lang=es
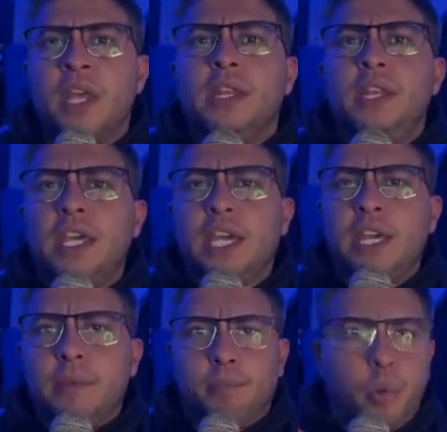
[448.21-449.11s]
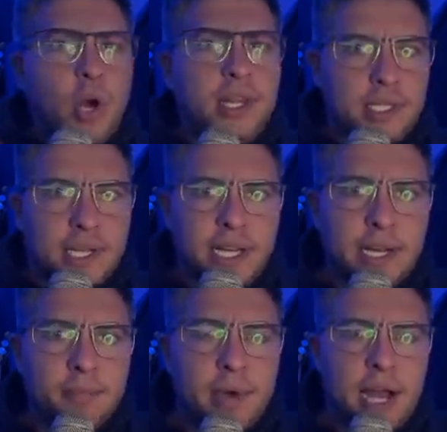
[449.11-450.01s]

de que puede salir mal.